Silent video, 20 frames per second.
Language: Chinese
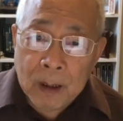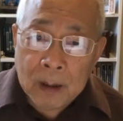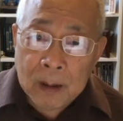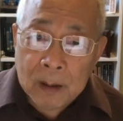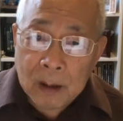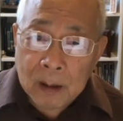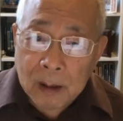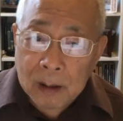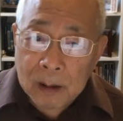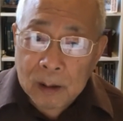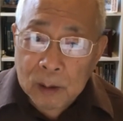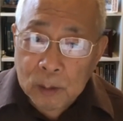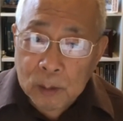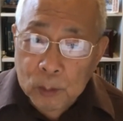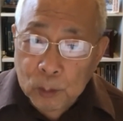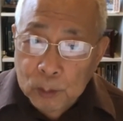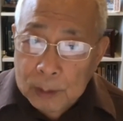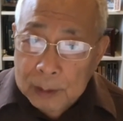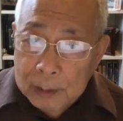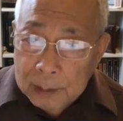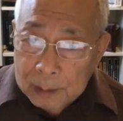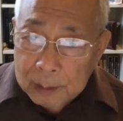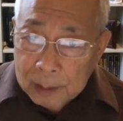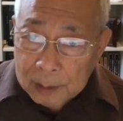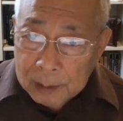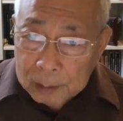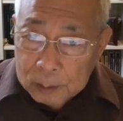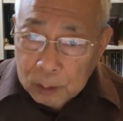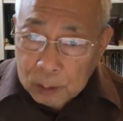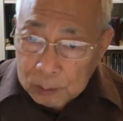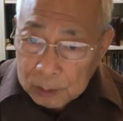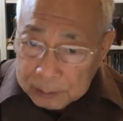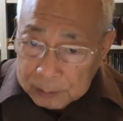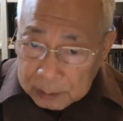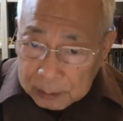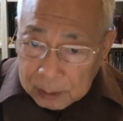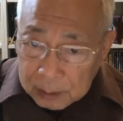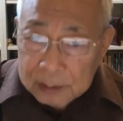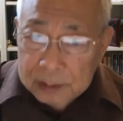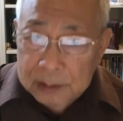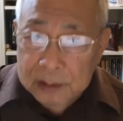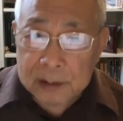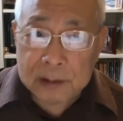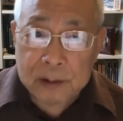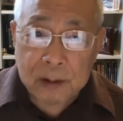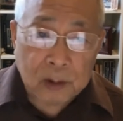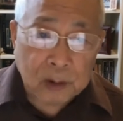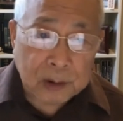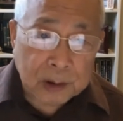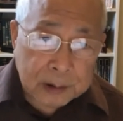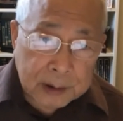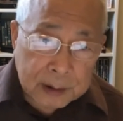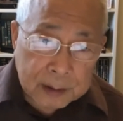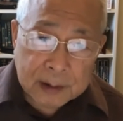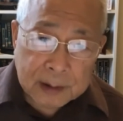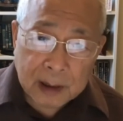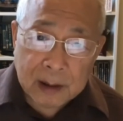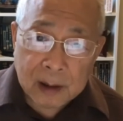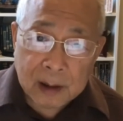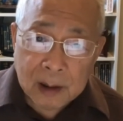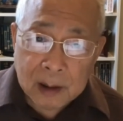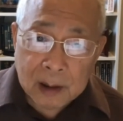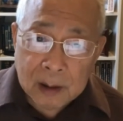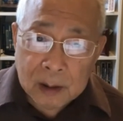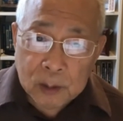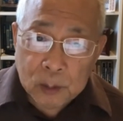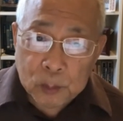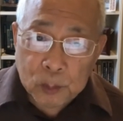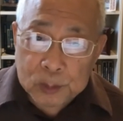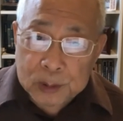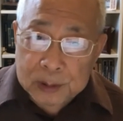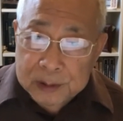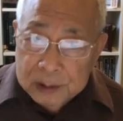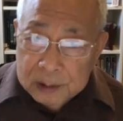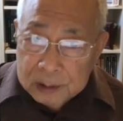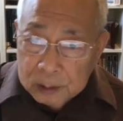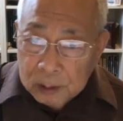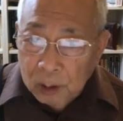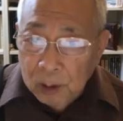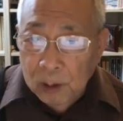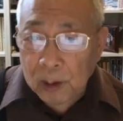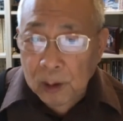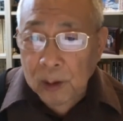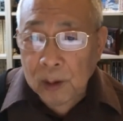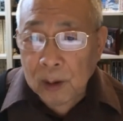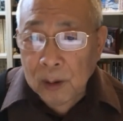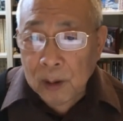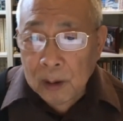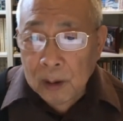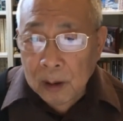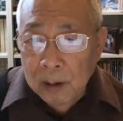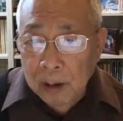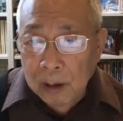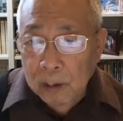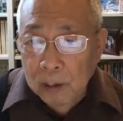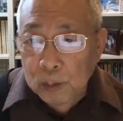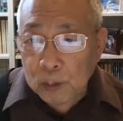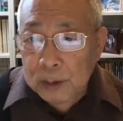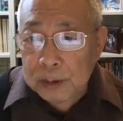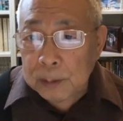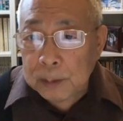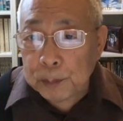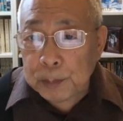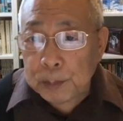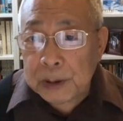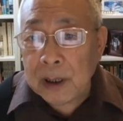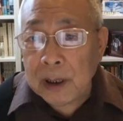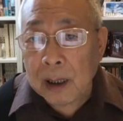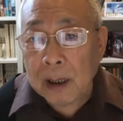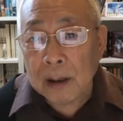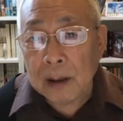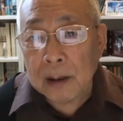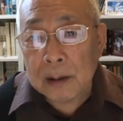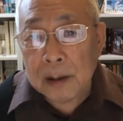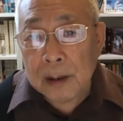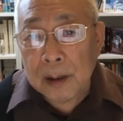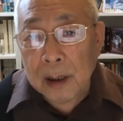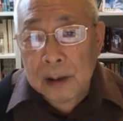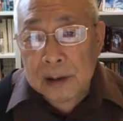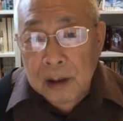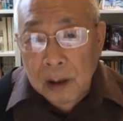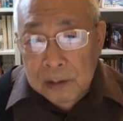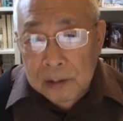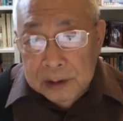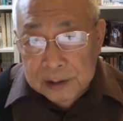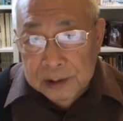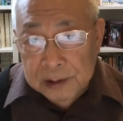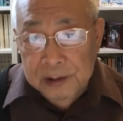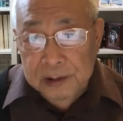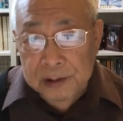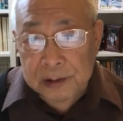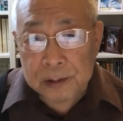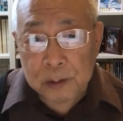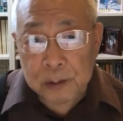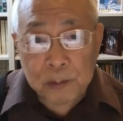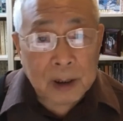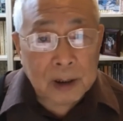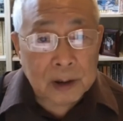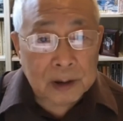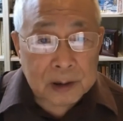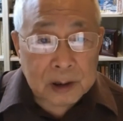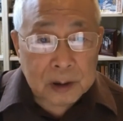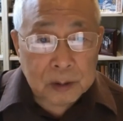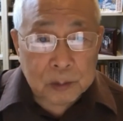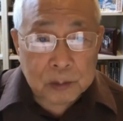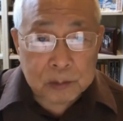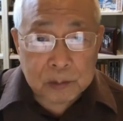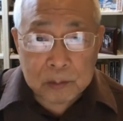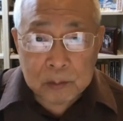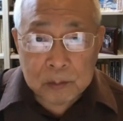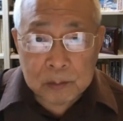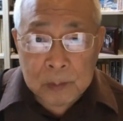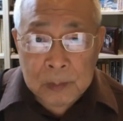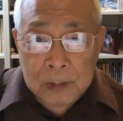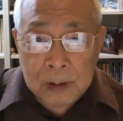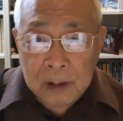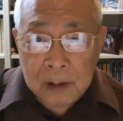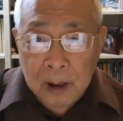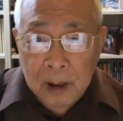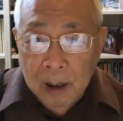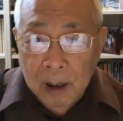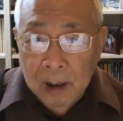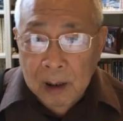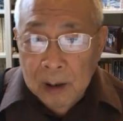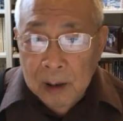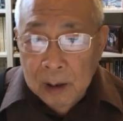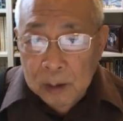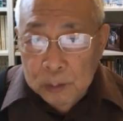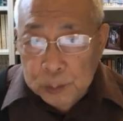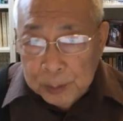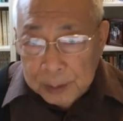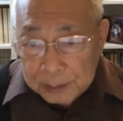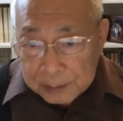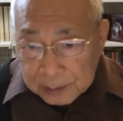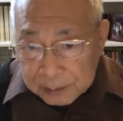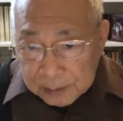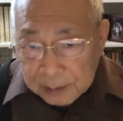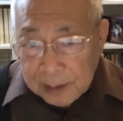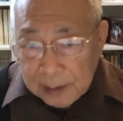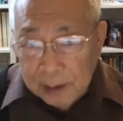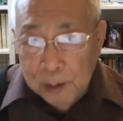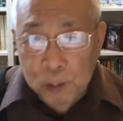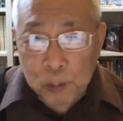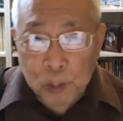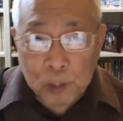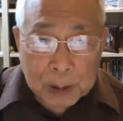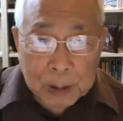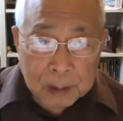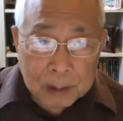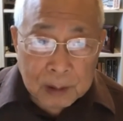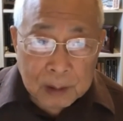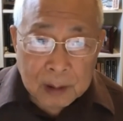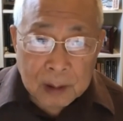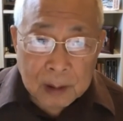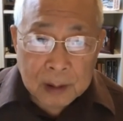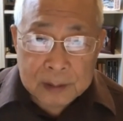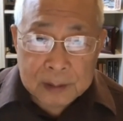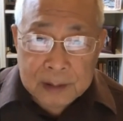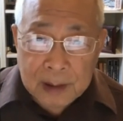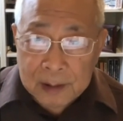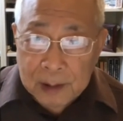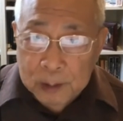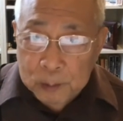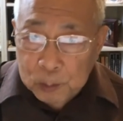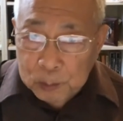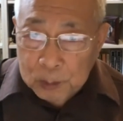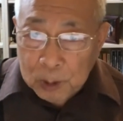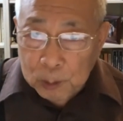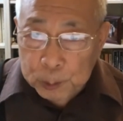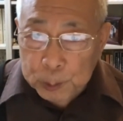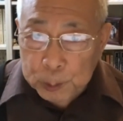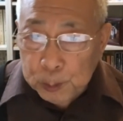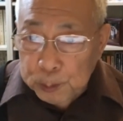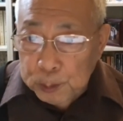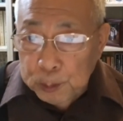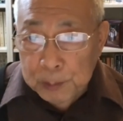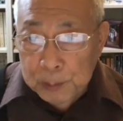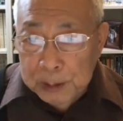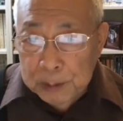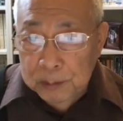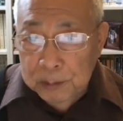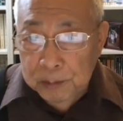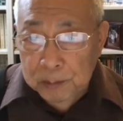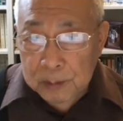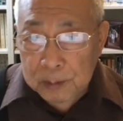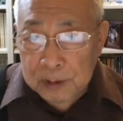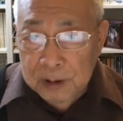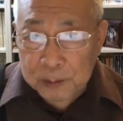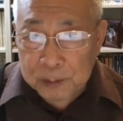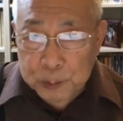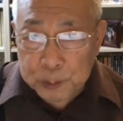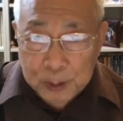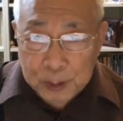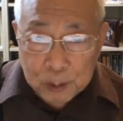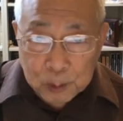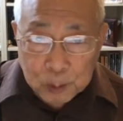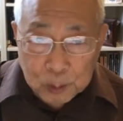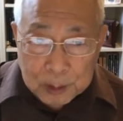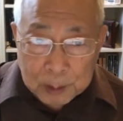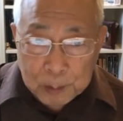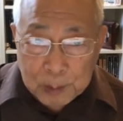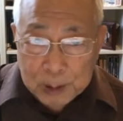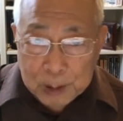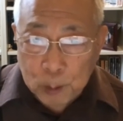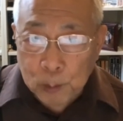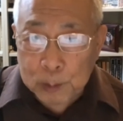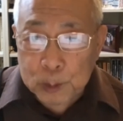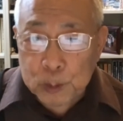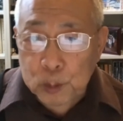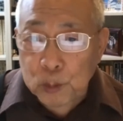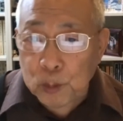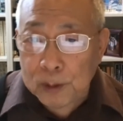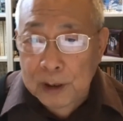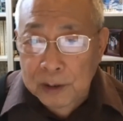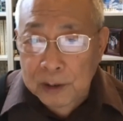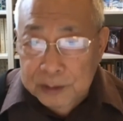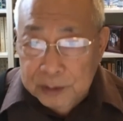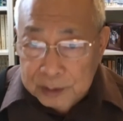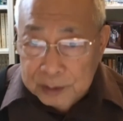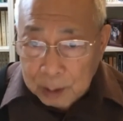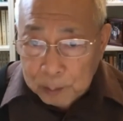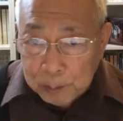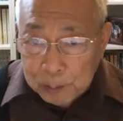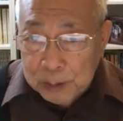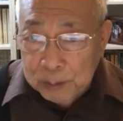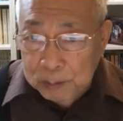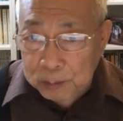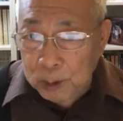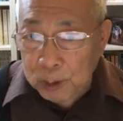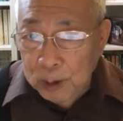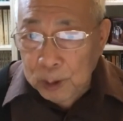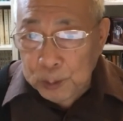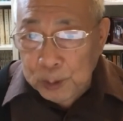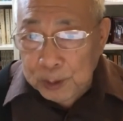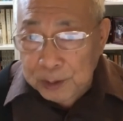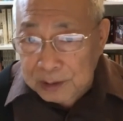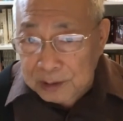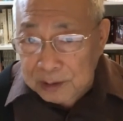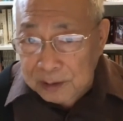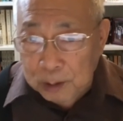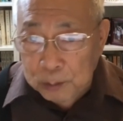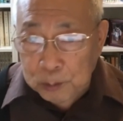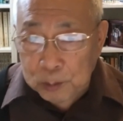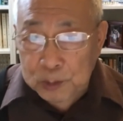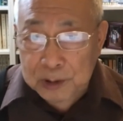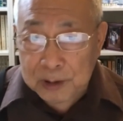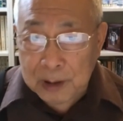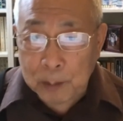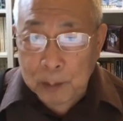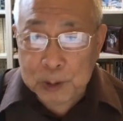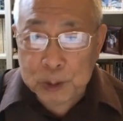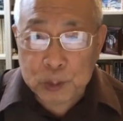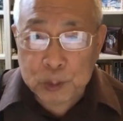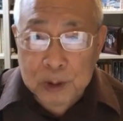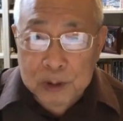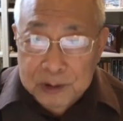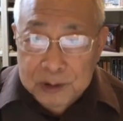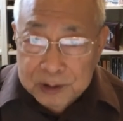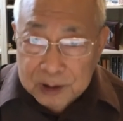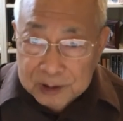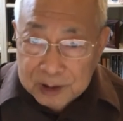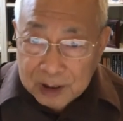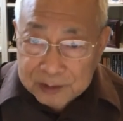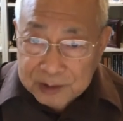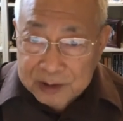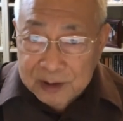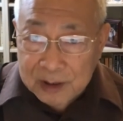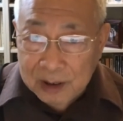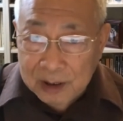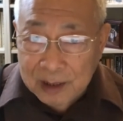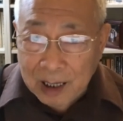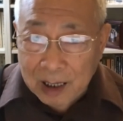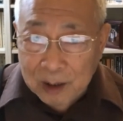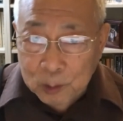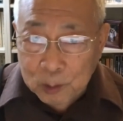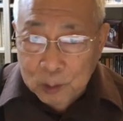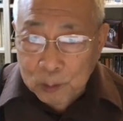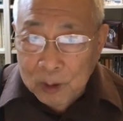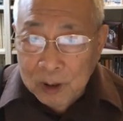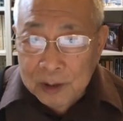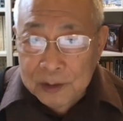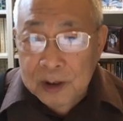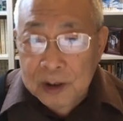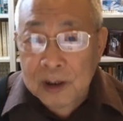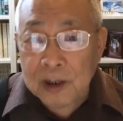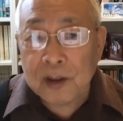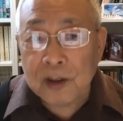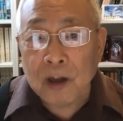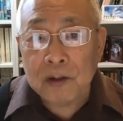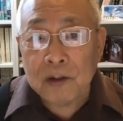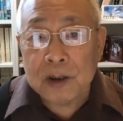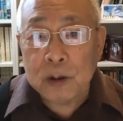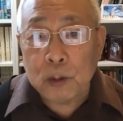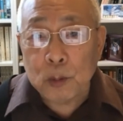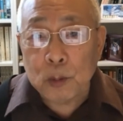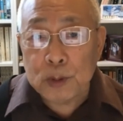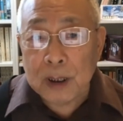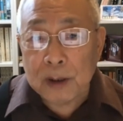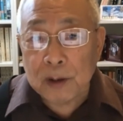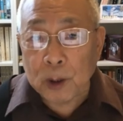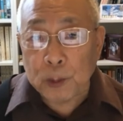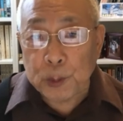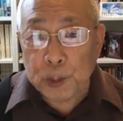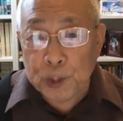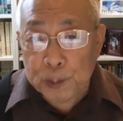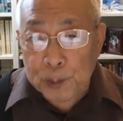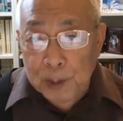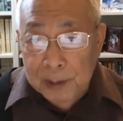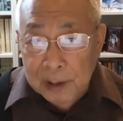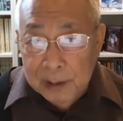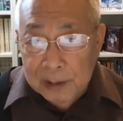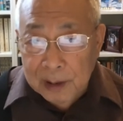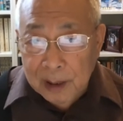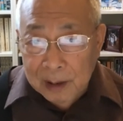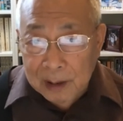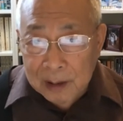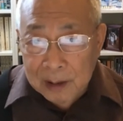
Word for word: 啊，我也到了这个世界，到了现在，我思考啊，我已经不像上一世纪，我很清楚，啊，全世界我们将来都要宣传民主。”让全国人民，我们中国也走向民主，全世界都走向民，最后走向世界大同，就跟当时共产党宣传的一样，